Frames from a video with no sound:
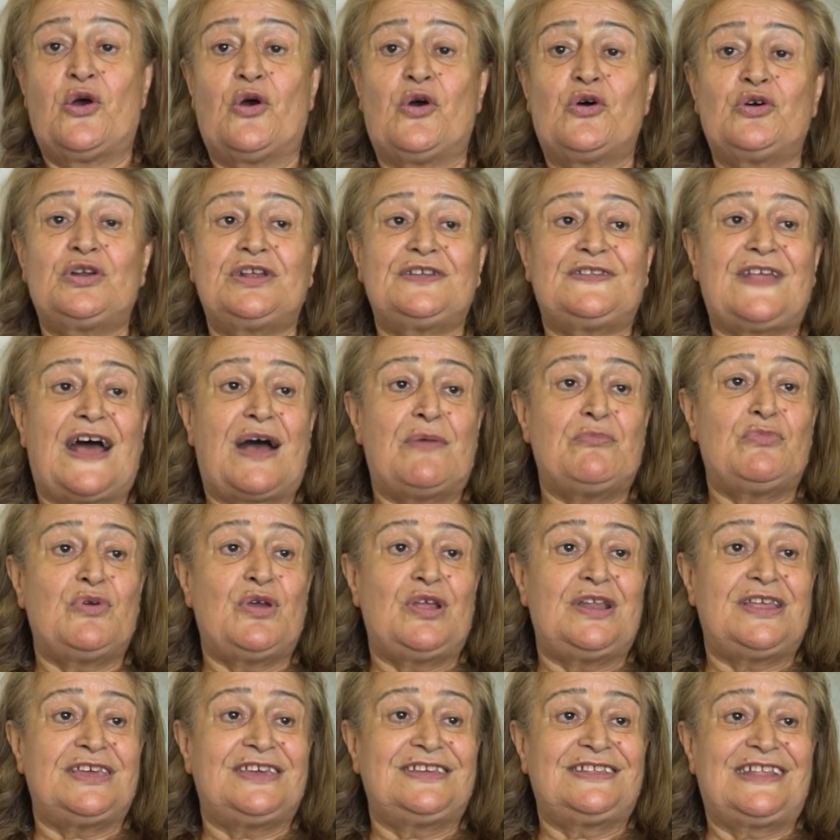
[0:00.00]
Oradan
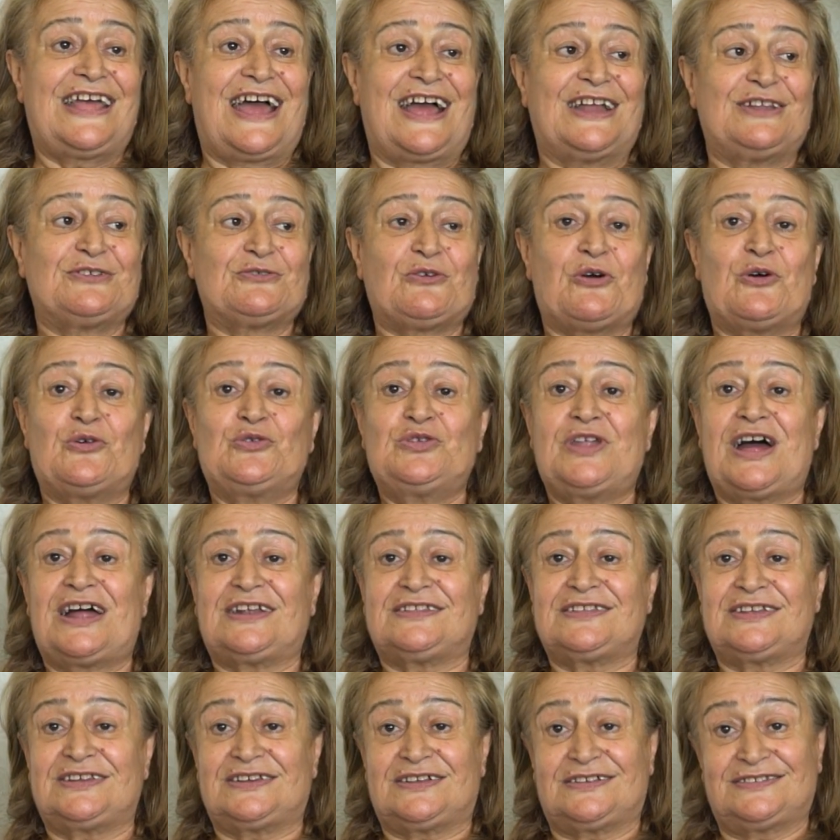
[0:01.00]
böyle giderdik,
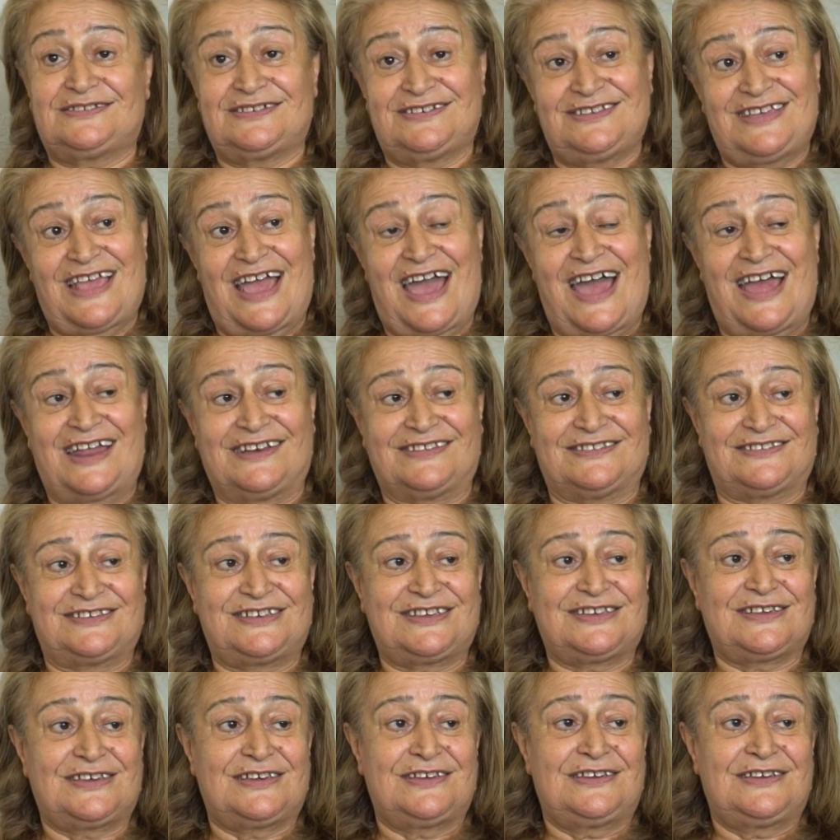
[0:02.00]
onlardan alır yerdik.